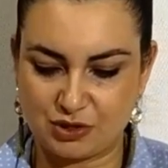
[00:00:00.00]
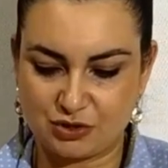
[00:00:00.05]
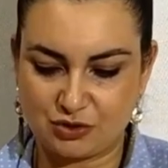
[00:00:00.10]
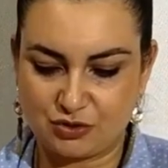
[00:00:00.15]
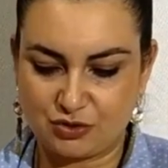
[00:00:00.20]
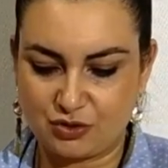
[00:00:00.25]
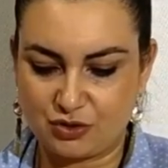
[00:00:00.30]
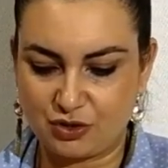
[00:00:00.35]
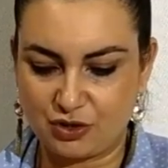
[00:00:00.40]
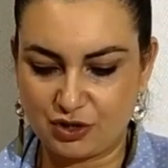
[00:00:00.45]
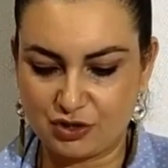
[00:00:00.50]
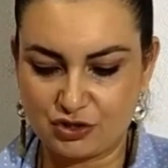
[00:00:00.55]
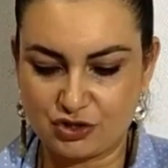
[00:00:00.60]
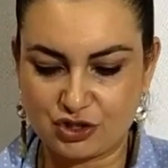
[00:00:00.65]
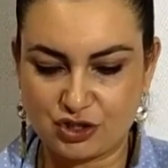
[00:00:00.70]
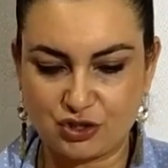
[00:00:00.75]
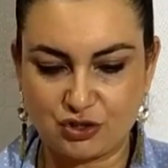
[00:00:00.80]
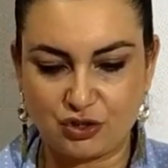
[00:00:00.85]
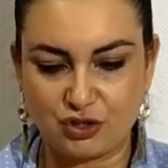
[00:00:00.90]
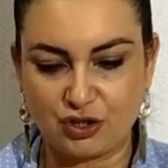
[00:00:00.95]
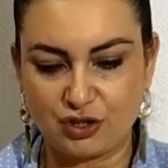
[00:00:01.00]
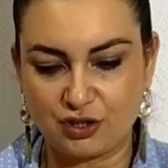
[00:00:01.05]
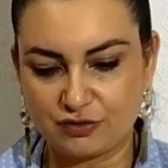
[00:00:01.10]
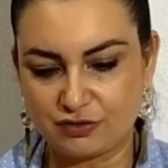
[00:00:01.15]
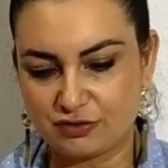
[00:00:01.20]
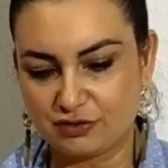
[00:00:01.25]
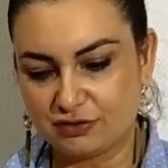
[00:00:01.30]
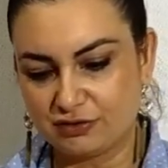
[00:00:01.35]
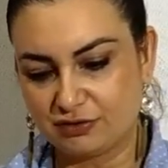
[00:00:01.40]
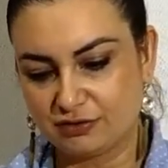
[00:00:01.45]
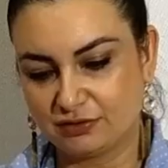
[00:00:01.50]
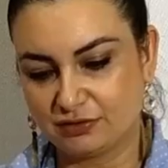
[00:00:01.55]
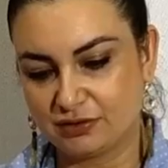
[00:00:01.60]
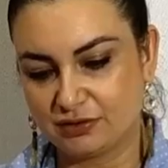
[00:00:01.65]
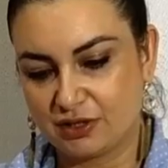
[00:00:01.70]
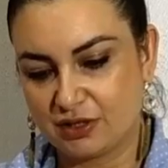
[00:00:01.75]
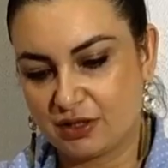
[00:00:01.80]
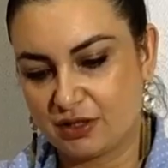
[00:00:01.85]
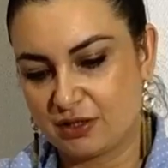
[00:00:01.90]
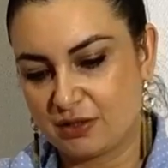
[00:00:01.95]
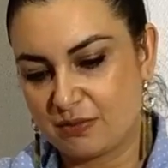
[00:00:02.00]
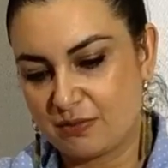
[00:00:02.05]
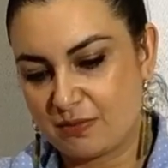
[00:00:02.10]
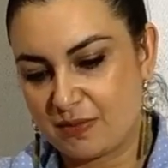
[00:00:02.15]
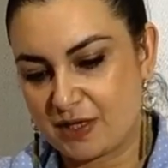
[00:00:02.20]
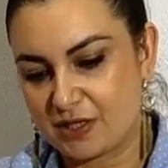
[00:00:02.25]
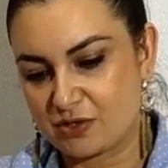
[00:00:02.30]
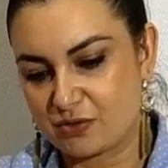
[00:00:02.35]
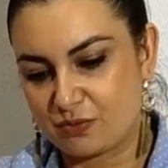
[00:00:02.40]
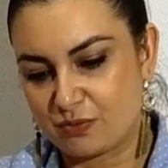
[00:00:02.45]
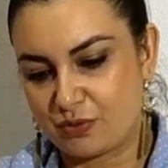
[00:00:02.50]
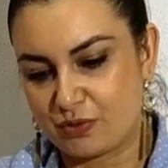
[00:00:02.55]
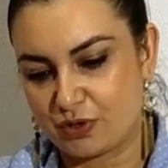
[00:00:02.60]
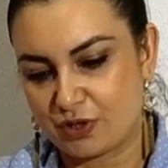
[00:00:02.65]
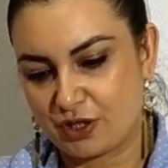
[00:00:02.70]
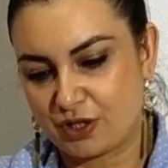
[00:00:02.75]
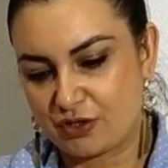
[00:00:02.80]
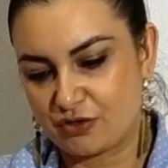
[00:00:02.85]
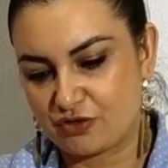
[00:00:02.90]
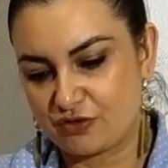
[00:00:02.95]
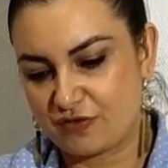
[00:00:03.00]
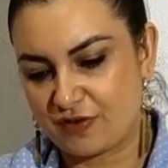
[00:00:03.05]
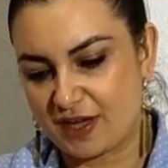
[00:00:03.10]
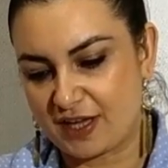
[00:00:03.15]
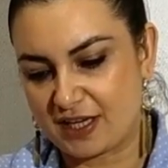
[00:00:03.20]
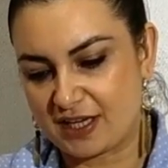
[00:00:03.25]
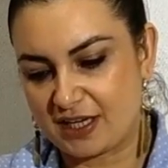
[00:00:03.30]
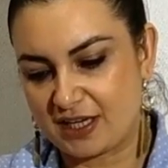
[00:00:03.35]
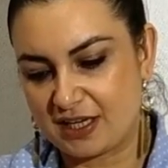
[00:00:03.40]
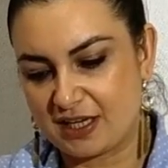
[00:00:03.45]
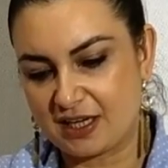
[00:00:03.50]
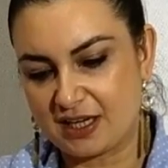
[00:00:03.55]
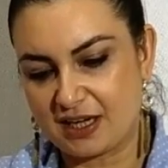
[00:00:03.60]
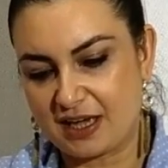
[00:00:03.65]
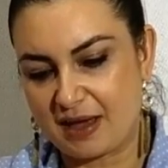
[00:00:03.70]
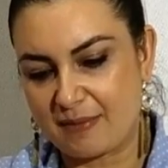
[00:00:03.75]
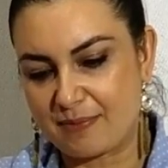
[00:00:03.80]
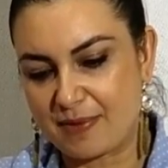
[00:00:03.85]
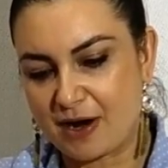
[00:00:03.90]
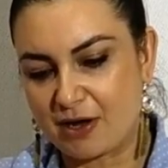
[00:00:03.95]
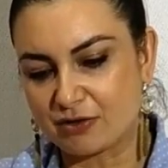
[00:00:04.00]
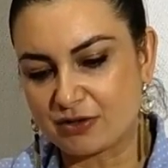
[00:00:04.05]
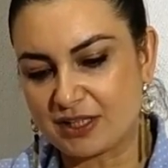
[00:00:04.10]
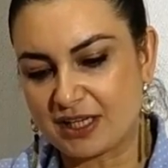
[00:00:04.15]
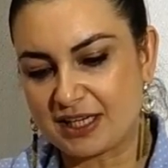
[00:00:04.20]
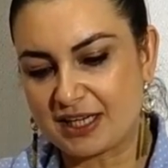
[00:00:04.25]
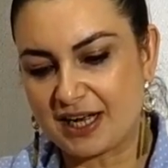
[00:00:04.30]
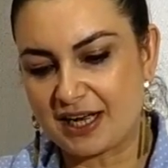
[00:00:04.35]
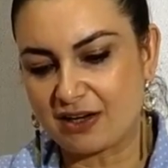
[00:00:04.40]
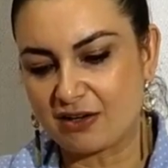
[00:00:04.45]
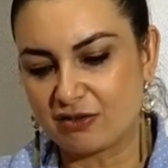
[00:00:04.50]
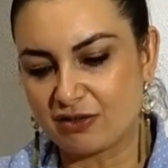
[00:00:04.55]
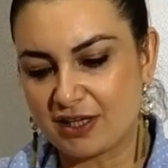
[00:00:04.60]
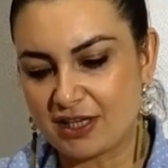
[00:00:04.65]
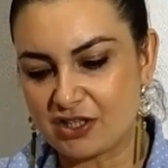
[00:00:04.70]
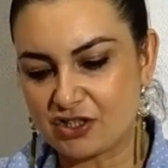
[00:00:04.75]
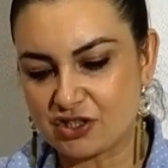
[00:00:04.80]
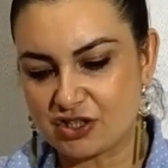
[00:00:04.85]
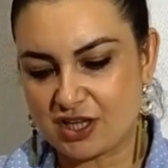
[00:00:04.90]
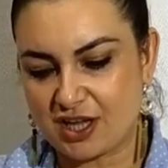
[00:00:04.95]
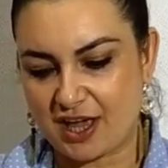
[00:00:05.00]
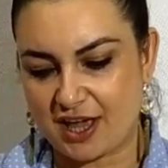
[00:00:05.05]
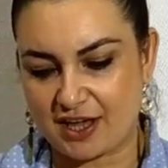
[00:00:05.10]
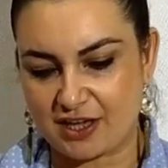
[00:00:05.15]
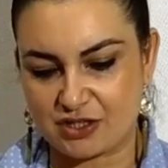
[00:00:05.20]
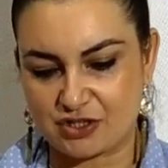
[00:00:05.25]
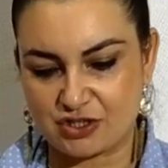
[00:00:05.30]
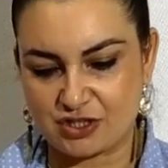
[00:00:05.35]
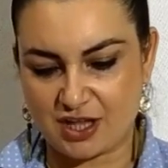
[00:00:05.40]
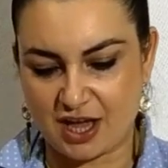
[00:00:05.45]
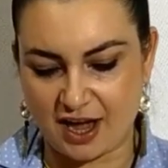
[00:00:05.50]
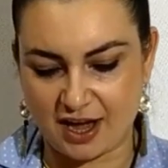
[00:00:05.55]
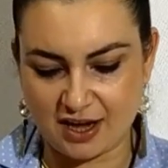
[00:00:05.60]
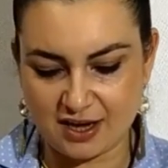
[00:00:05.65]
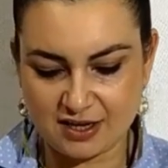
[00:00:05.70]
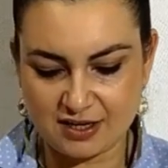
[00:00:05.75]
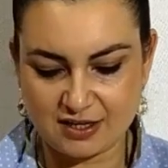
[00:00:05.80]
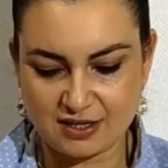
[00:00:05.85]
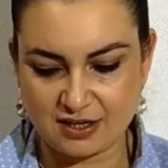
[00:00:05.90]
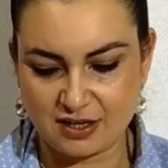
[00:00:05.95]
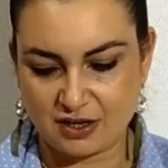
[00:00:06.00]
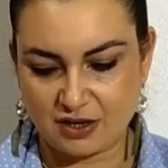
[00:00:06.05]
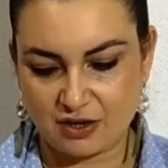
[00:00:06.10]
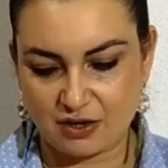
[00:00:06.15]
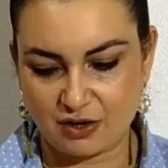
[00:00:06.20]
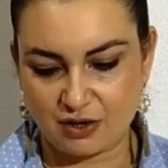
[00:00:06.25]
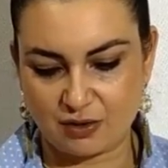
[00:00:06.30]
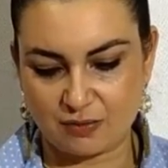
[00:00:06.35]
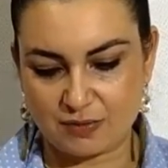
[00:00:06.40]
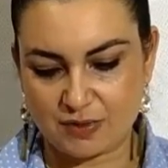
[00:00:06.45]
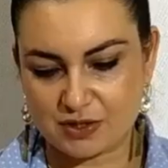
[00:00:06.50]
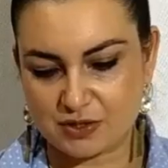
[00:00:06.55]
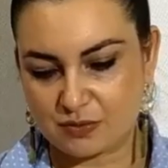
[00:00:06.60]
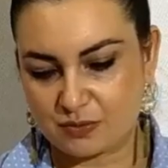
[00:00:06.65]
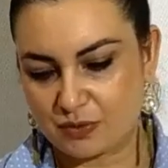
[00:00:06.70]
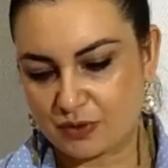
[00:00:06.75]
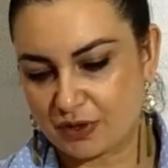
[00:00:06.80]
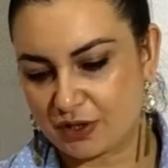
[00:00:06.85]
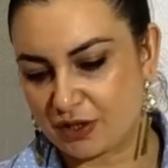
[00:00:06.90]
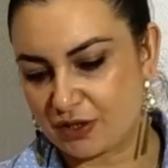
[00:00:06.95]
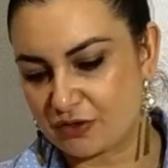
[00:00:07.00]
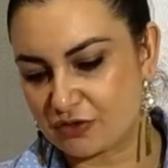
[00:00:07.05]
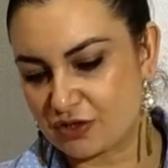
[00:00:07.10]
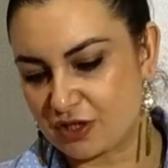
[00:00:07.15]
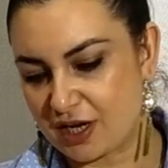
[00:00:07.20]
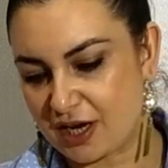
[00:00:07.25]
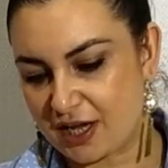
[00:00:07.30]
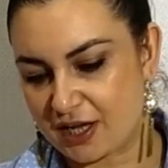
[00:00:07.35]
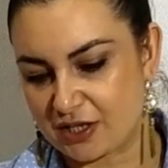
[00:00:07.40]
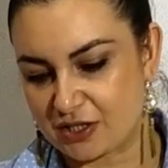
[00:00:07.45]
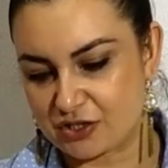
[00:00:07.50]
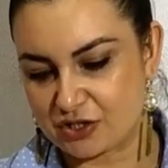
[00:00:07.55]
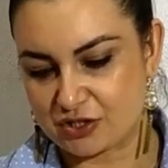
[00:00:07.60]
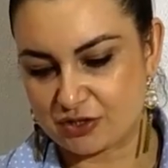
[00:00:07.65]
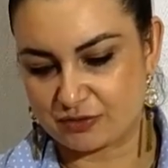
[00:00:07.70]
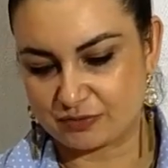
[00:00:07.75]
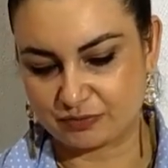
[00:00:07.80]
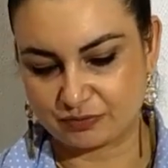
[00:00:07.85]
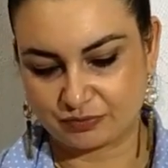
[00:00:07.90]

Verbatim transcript: Misturou de novo. Mais um pouquinho de farinha. É pra alternar com leite quente, tá? Ó, mais um pouquinho de leite.